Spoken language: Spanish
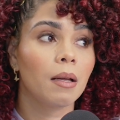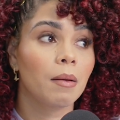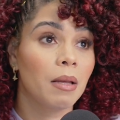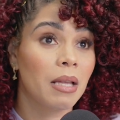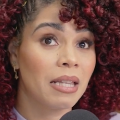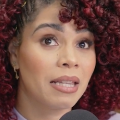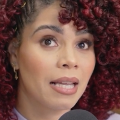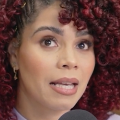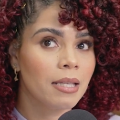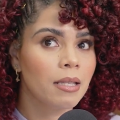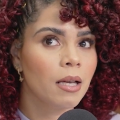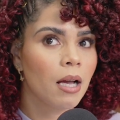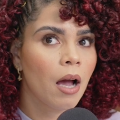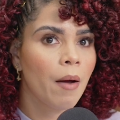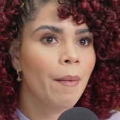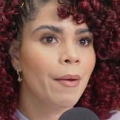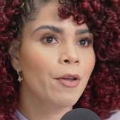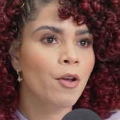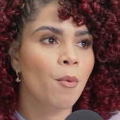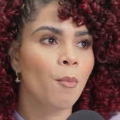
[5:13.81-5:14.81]
ese
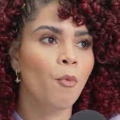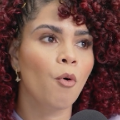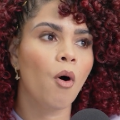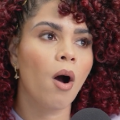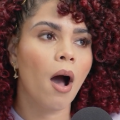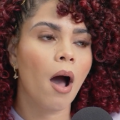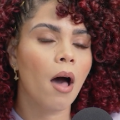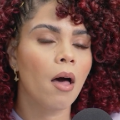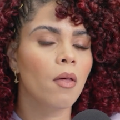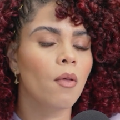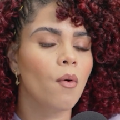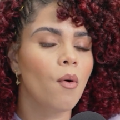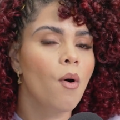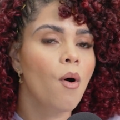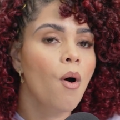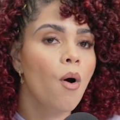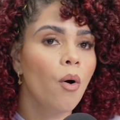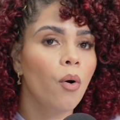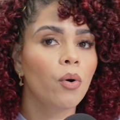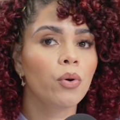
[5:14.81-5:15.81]
cabello mojado
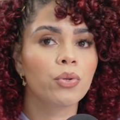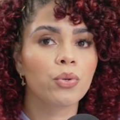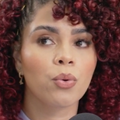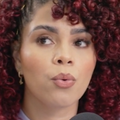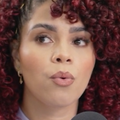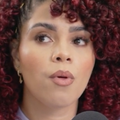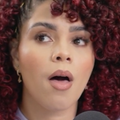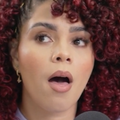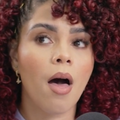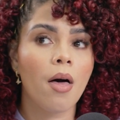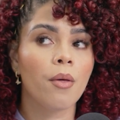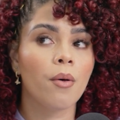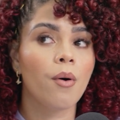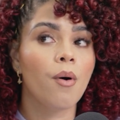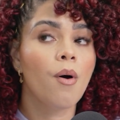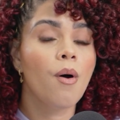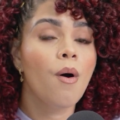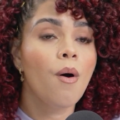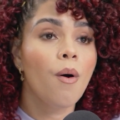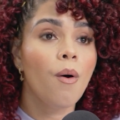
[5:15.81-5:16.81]
o sudado
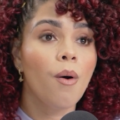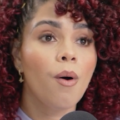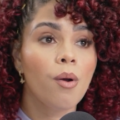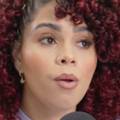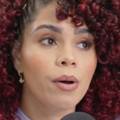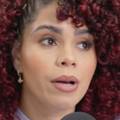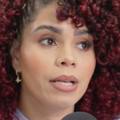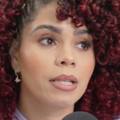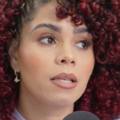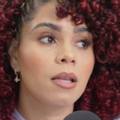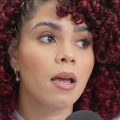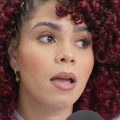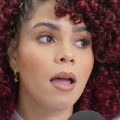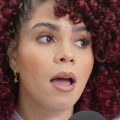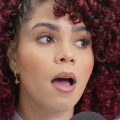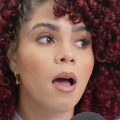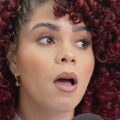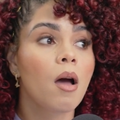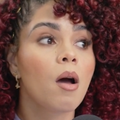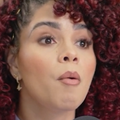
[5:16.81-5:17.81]
o lo que
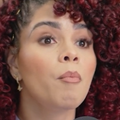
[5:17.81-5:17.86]
sea,